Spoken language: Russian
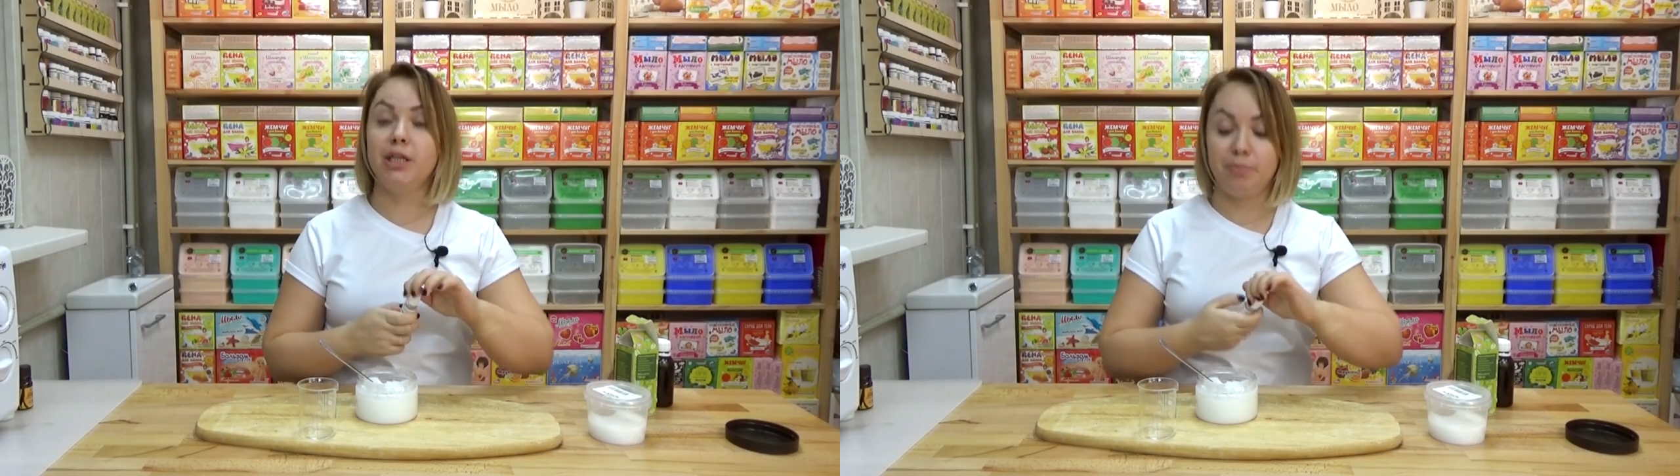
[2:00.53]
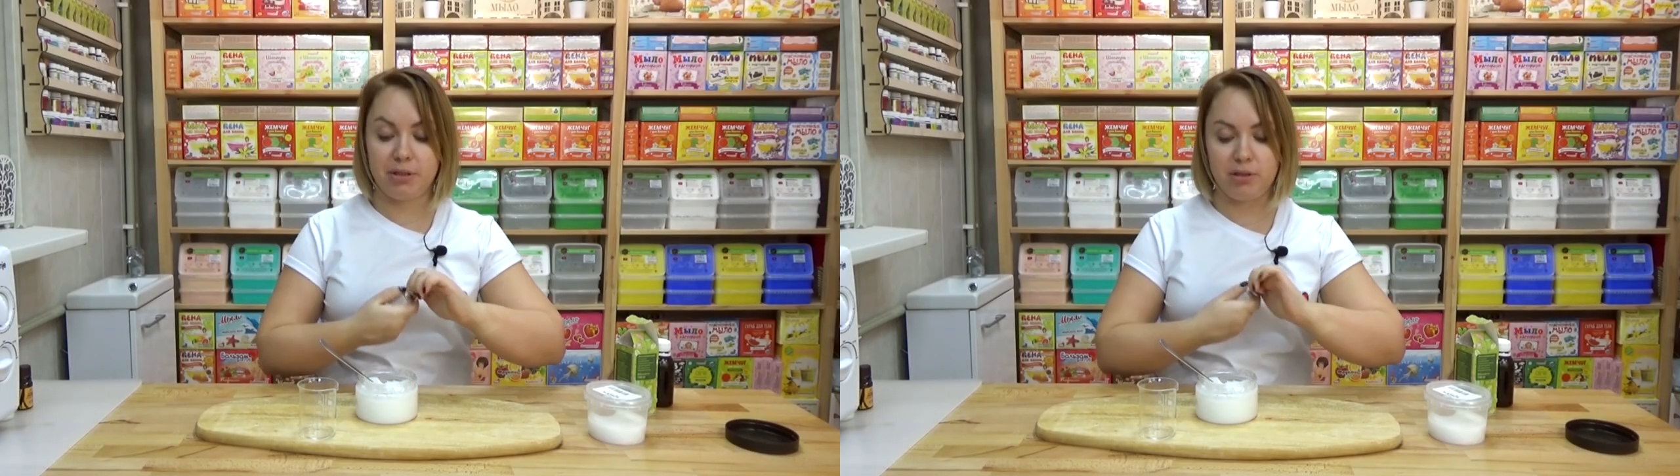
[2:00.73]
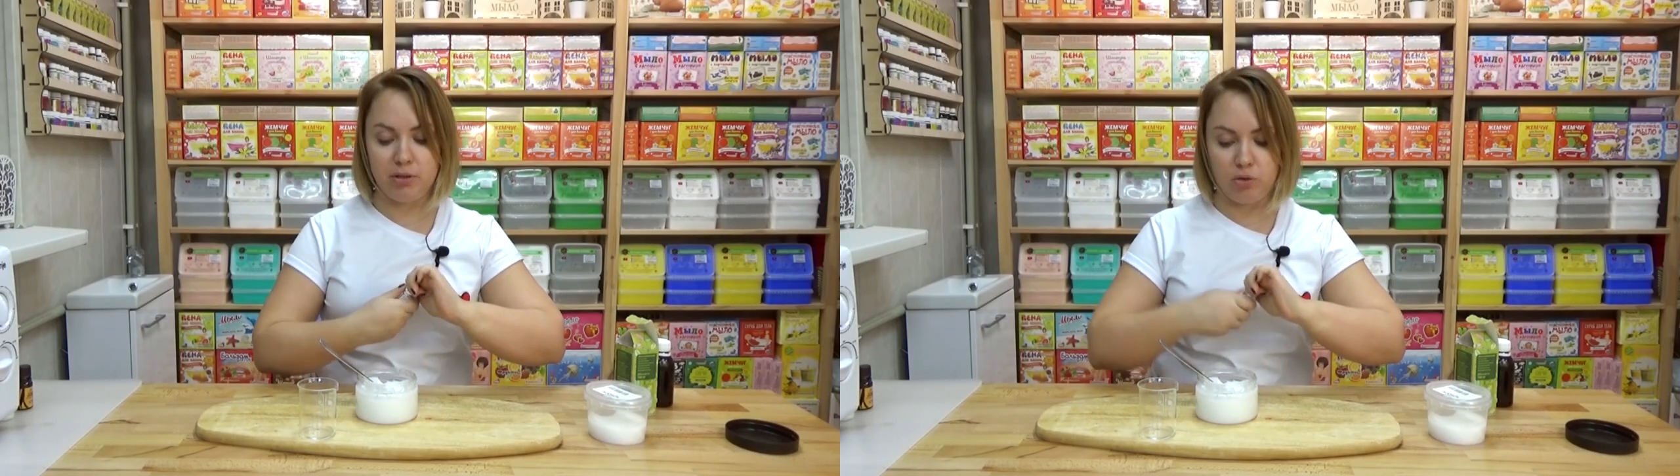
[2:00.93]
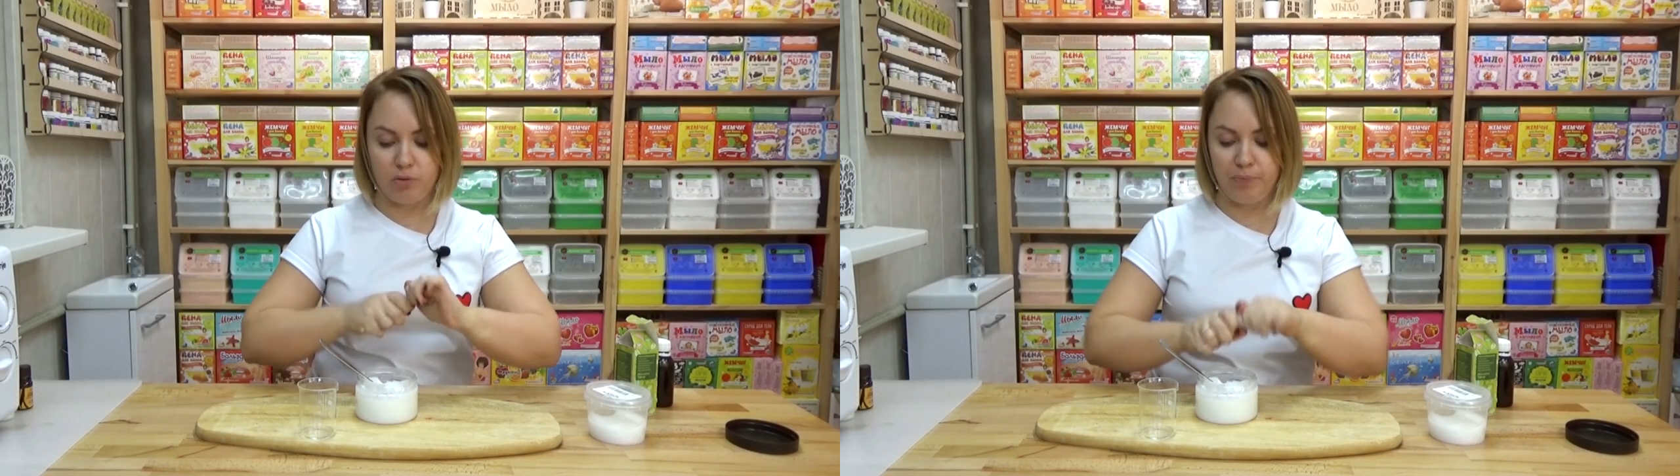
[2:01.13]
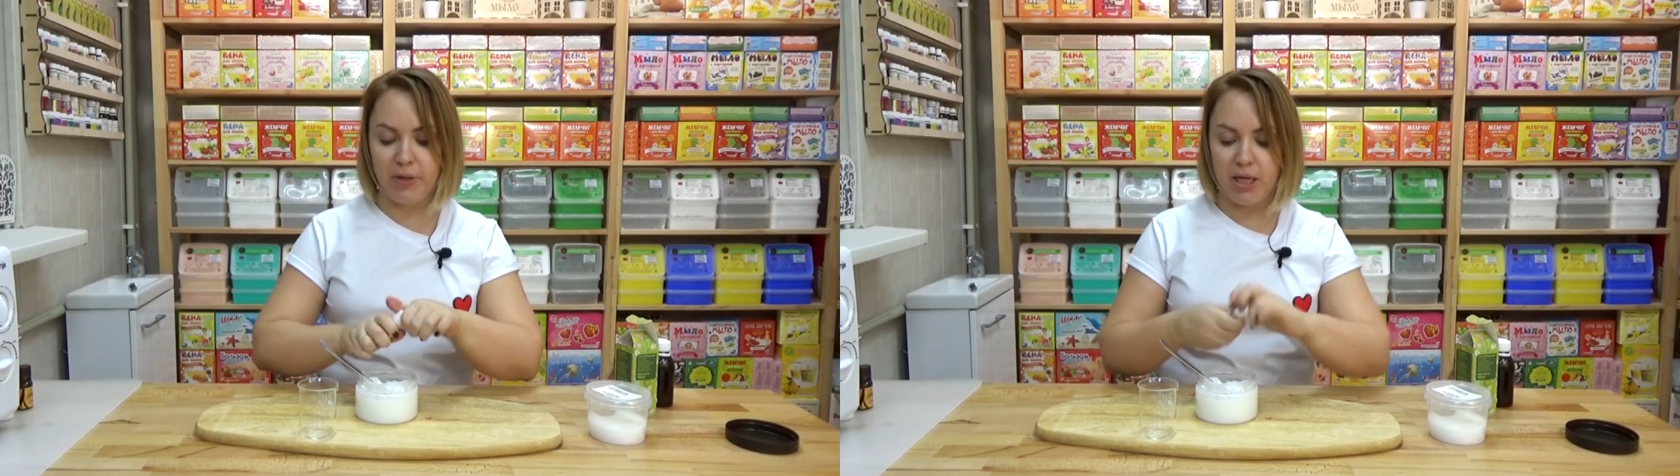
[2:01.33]

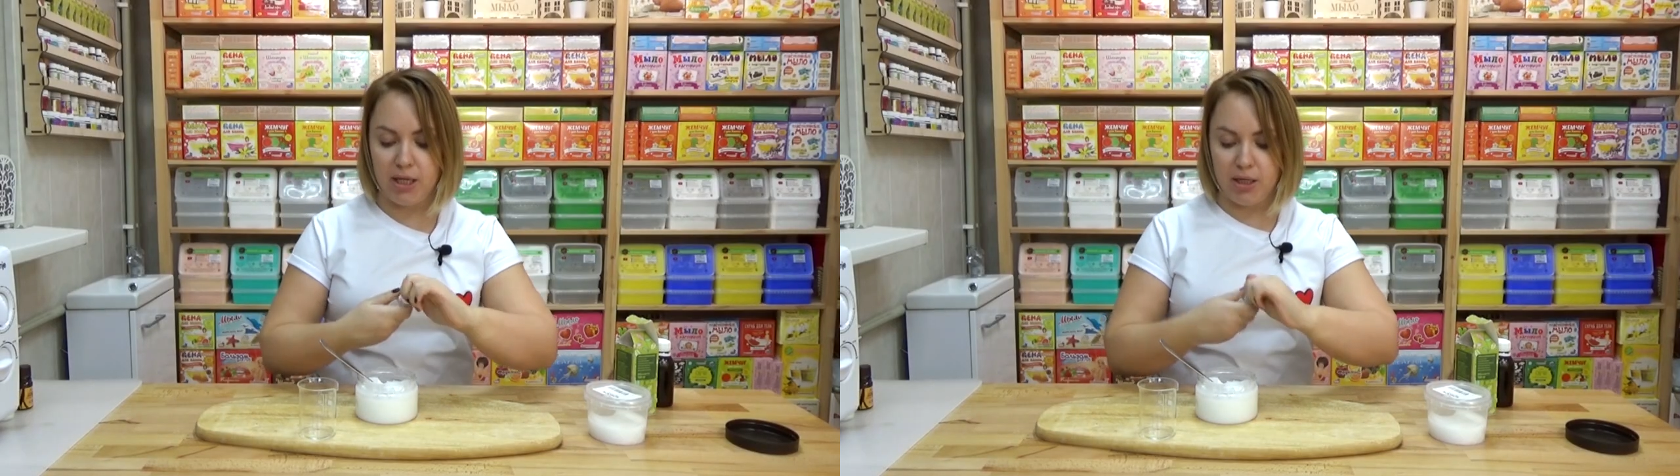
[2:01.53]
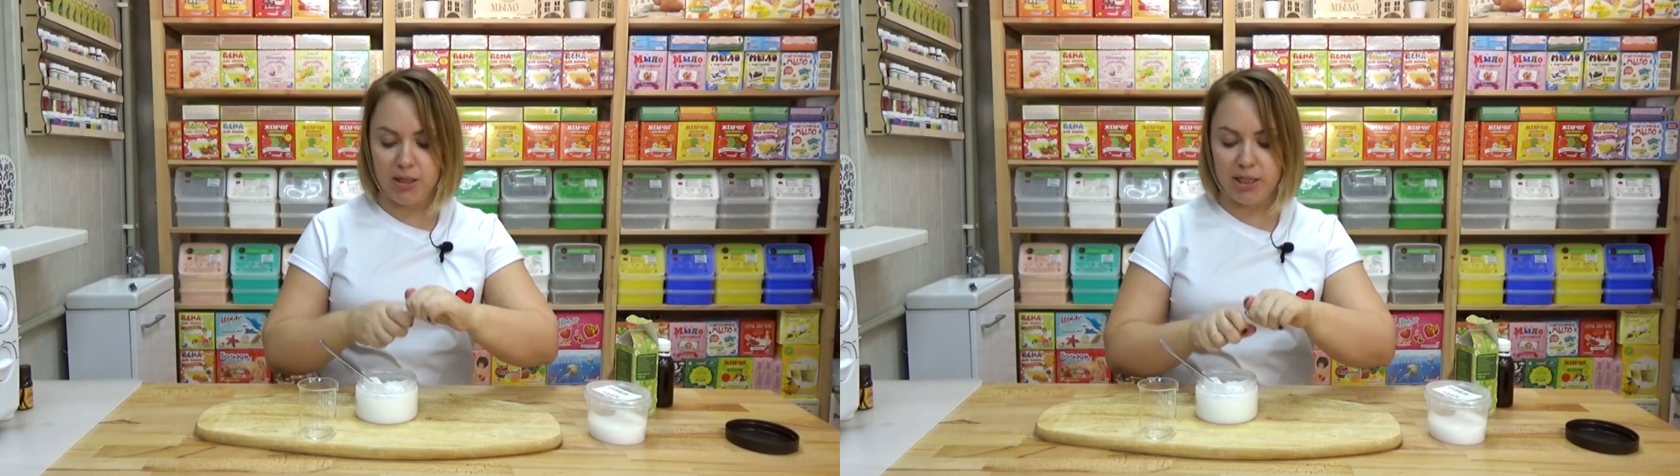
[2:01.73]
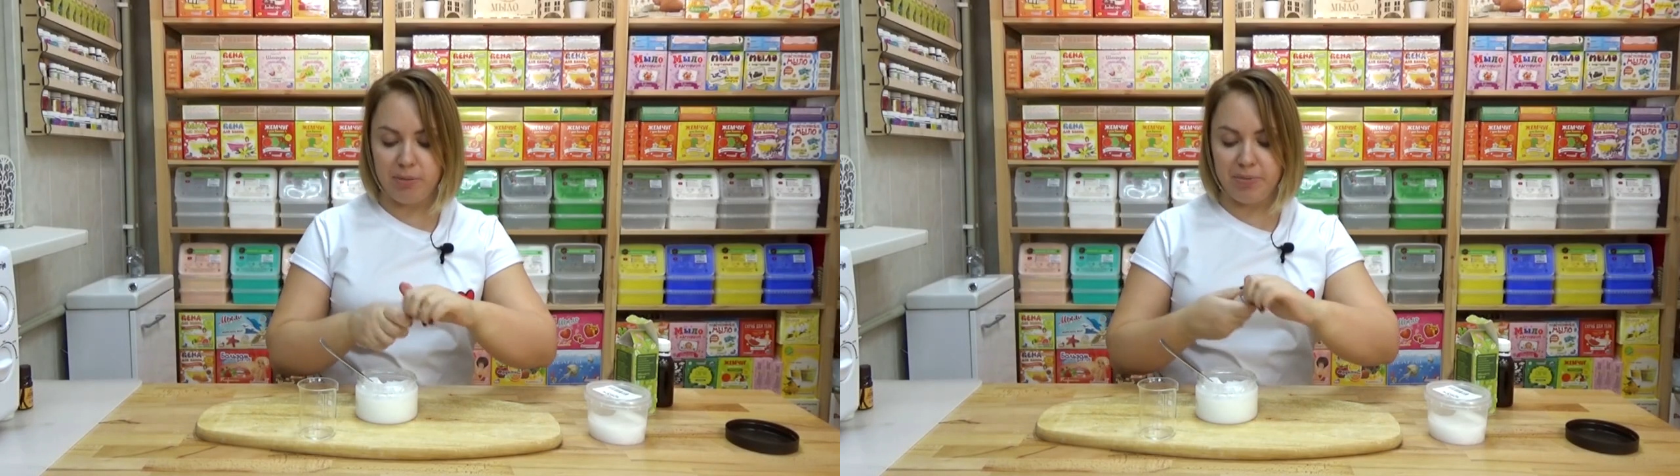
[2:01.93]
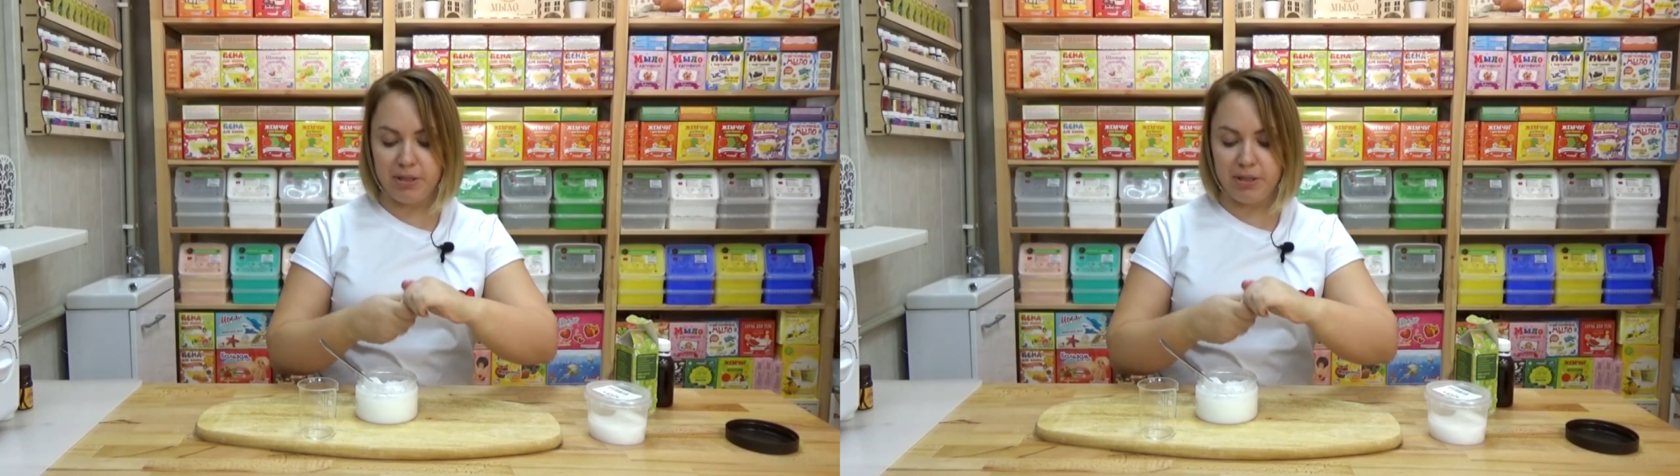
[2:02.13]
депантенол. Я